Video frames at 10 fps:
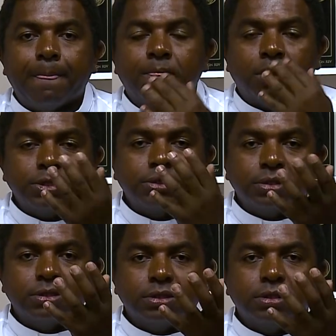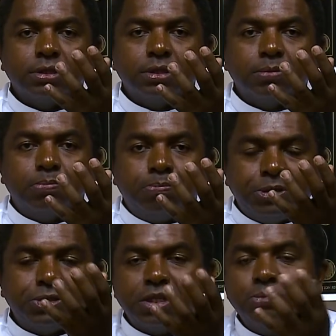nós
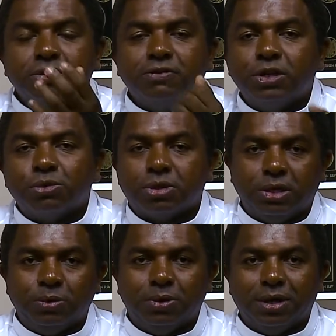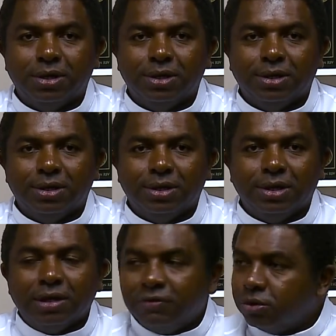precisamos ver o Senhor.
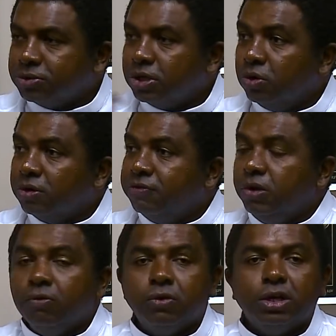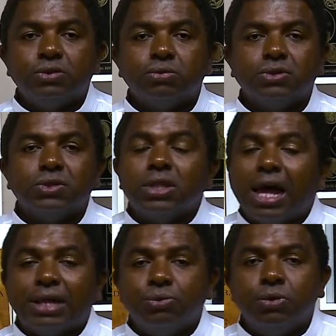Ver o Senhor vivo e
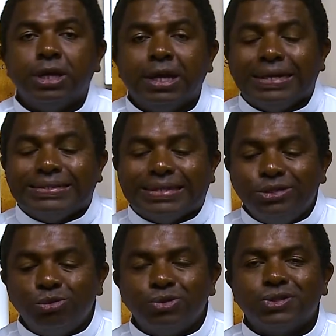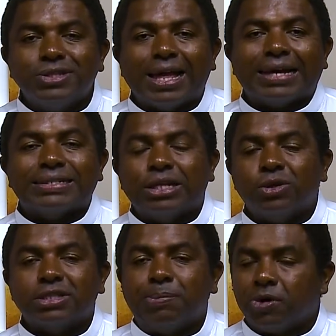ressuscitado em tantos sinais da
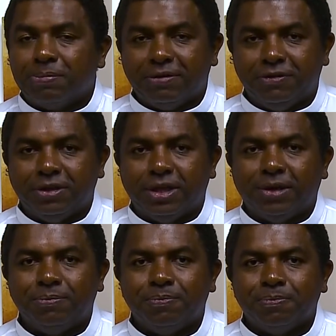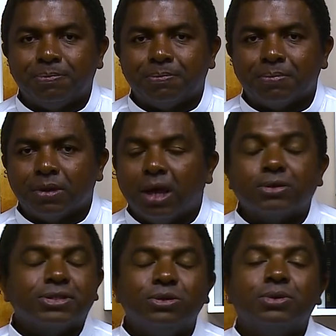nossa própria vida. É o
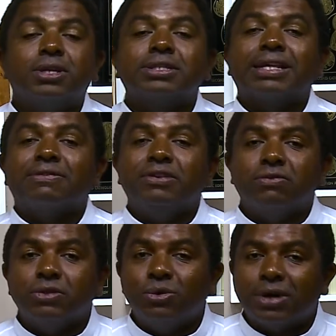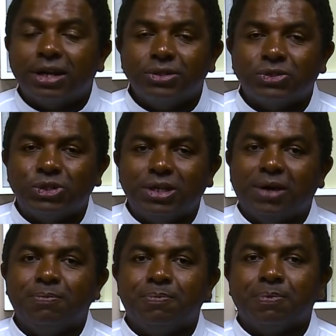Senhor que está vivo na
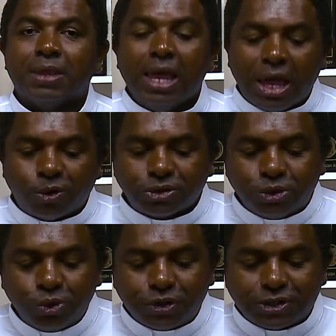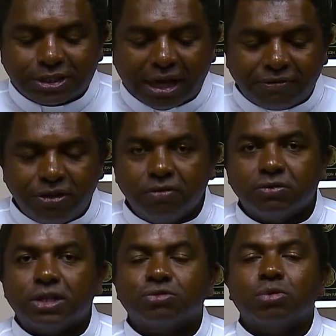Eucaristia é o Senhor que está
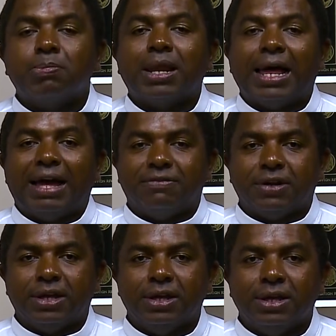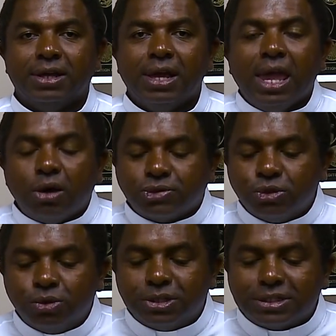vivo na Sua palavra. É o
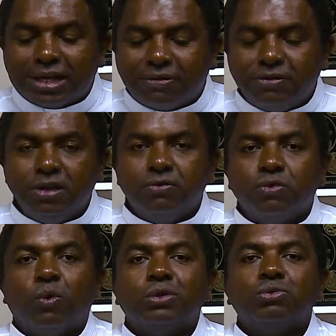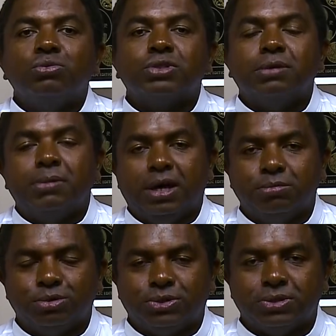Senhor que está vivo quando nos
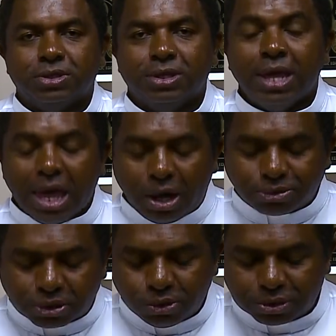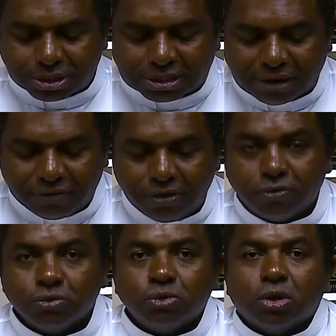amamos. É o Senhor que está
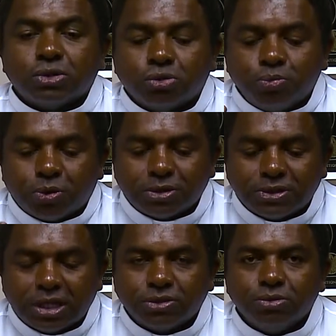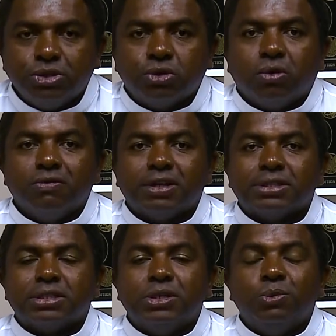vivo no nosso processo de
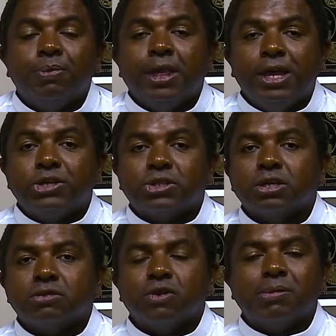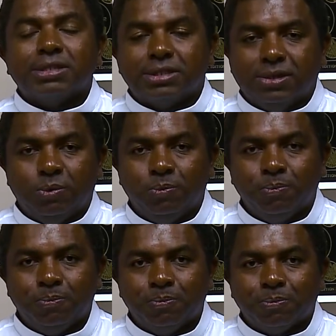conversão e de transformação.
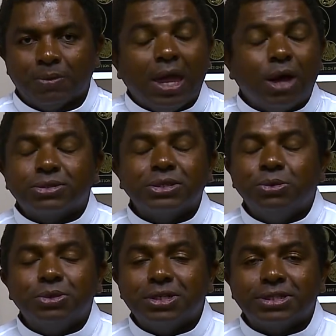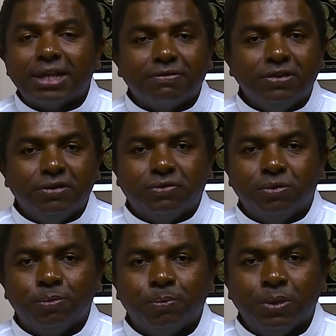É o Senhor que está
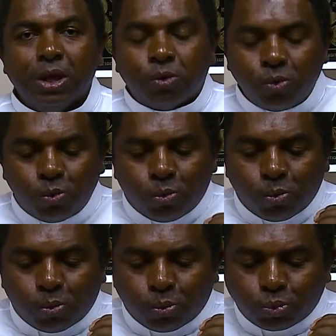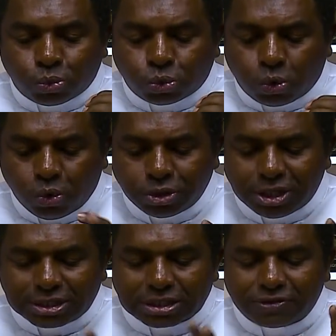vivo com
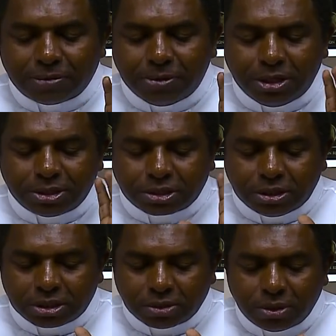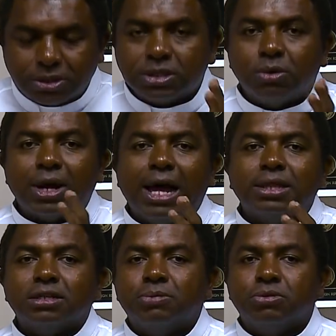todas as famílias que são
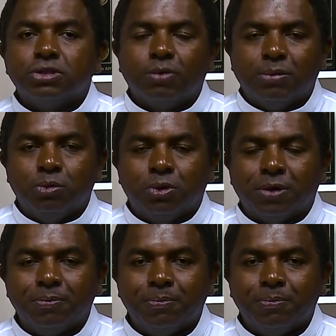restauradas pelo seu amor,